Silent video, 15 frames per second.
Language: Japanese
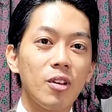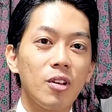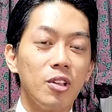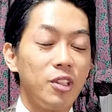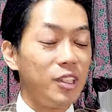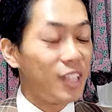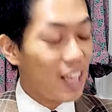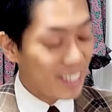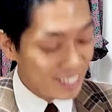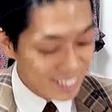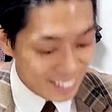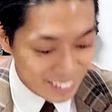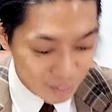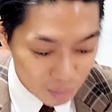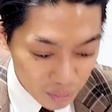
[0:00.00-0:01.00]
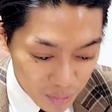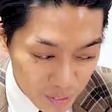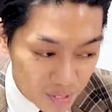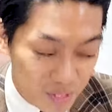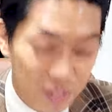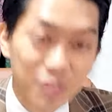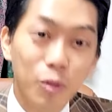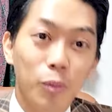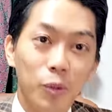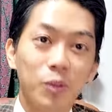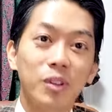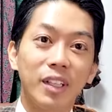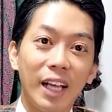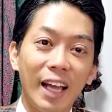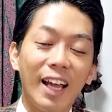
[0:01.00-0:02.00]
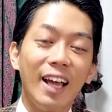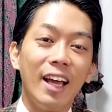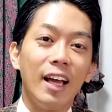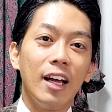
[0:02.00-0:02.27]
いやいやいや、むずっと思って。